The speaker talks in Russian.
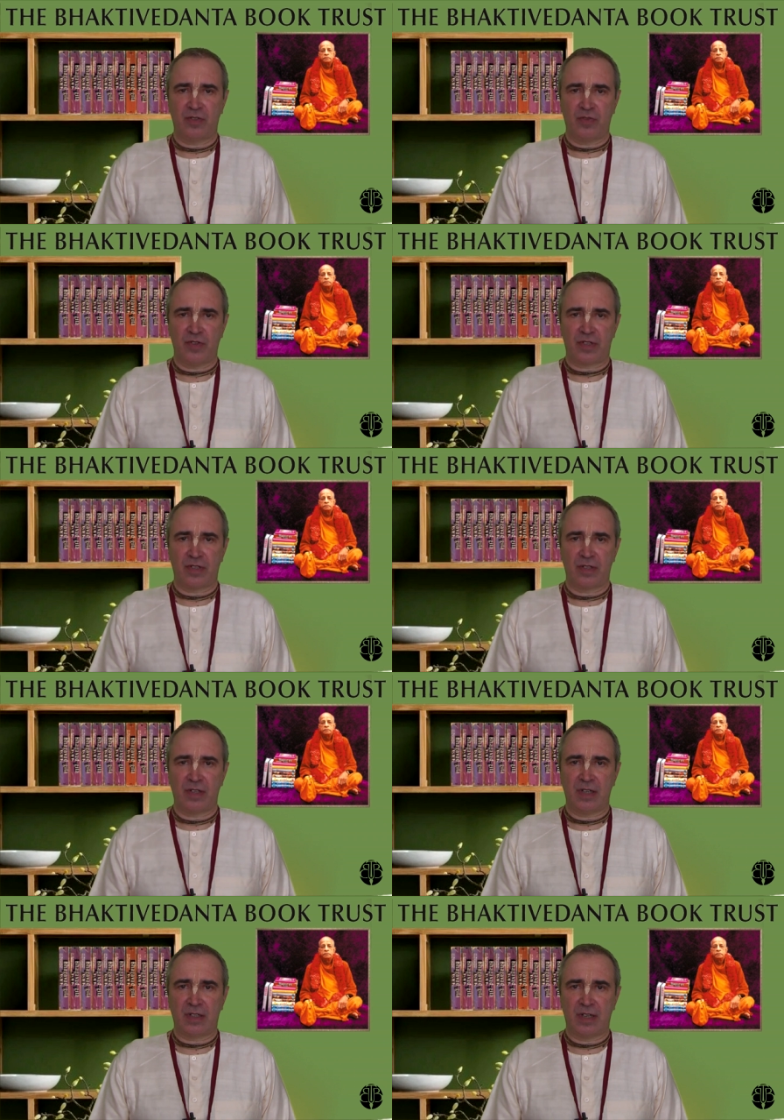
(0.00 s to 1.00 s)
То есть
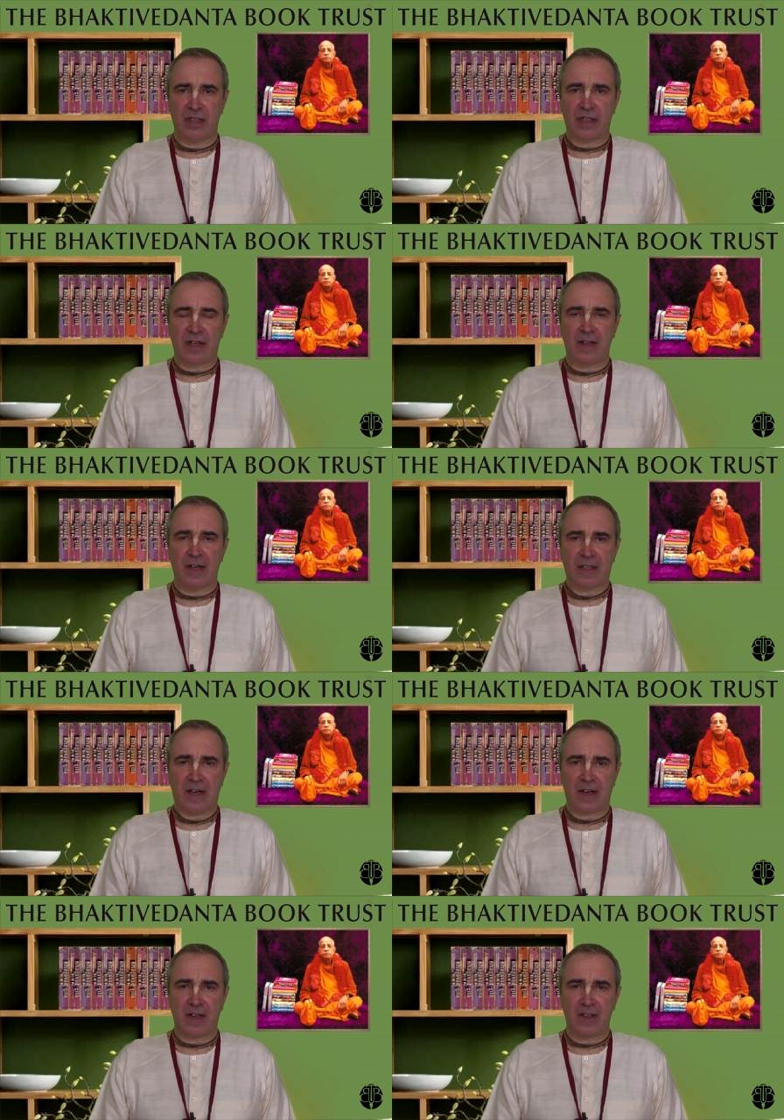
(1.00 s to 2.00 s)
это не какая-то
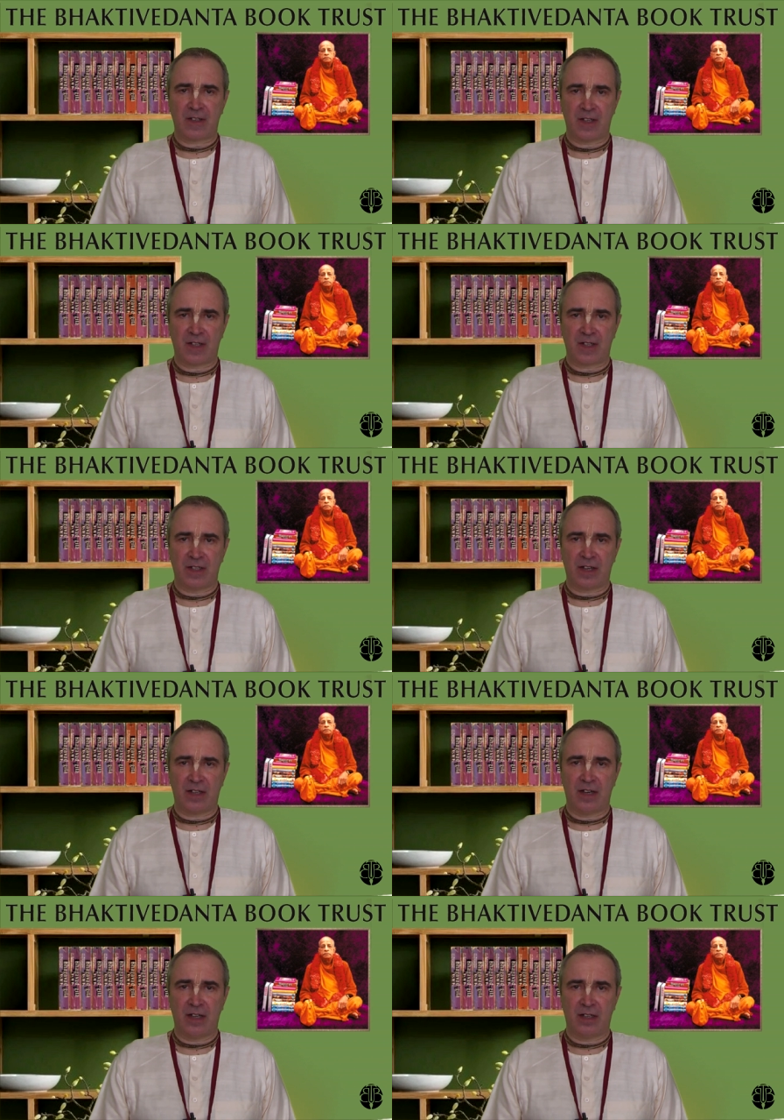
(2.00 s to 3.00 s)
организация, не
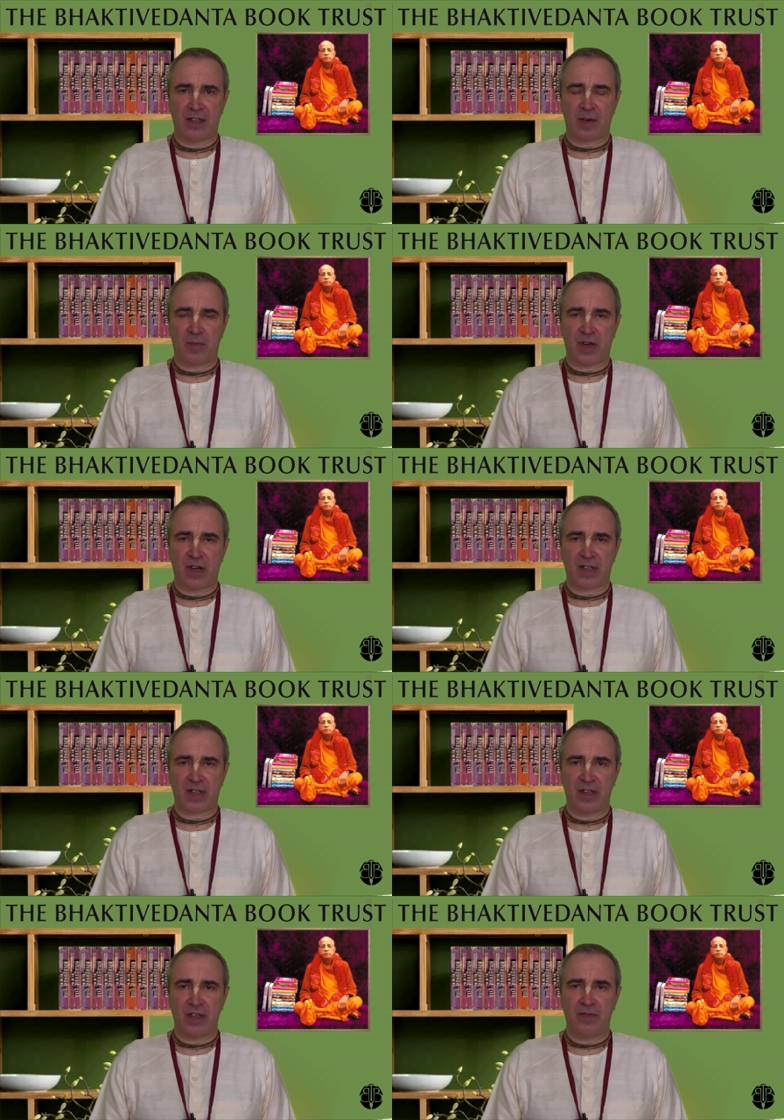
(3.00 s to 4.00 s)
какая-то
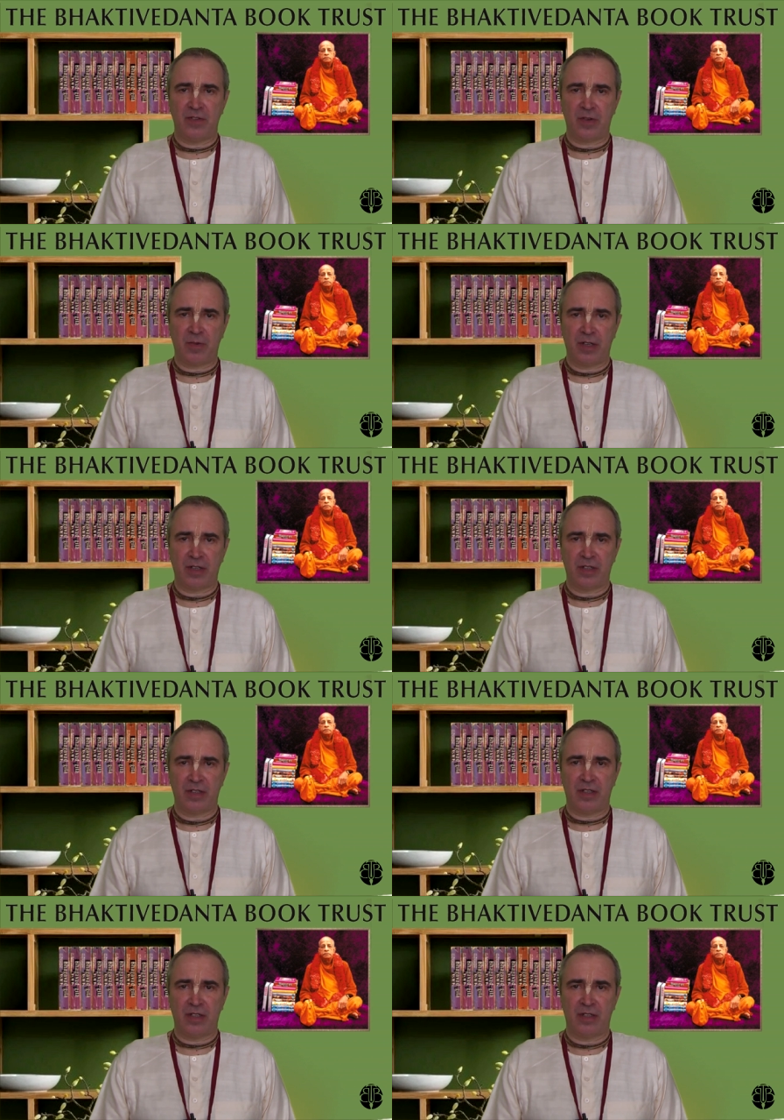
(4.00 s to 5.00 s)
корпорация, не фирма,
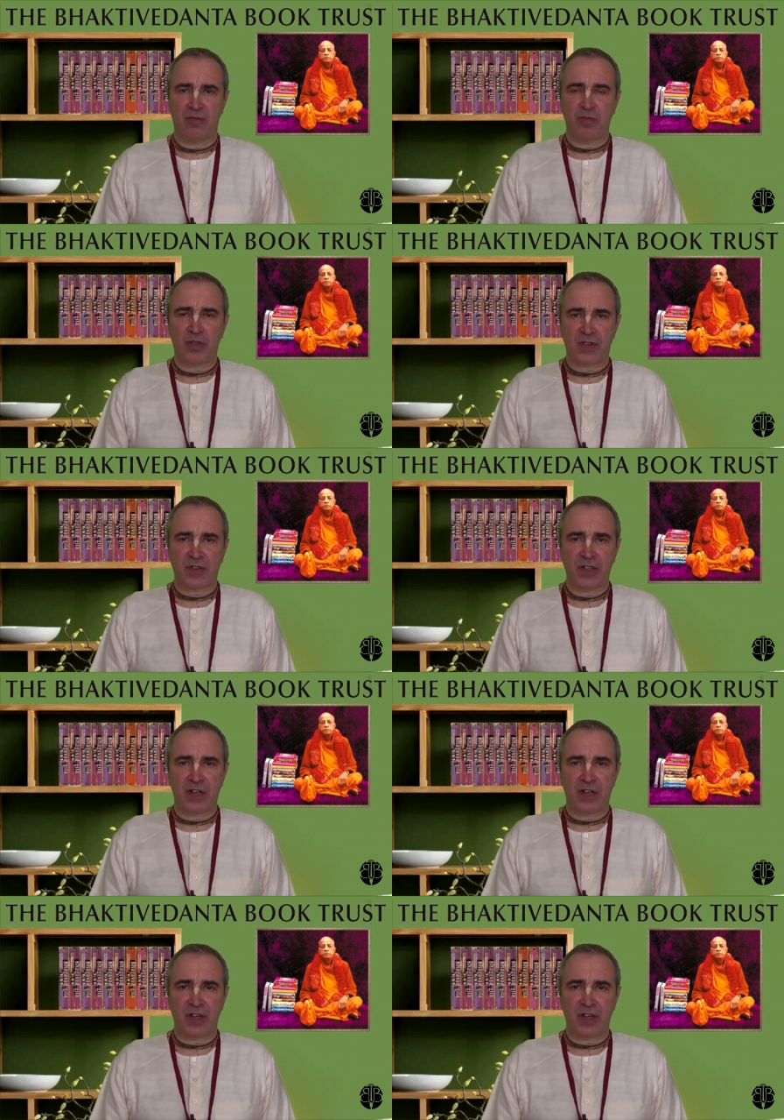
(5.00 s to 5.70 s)
не общество с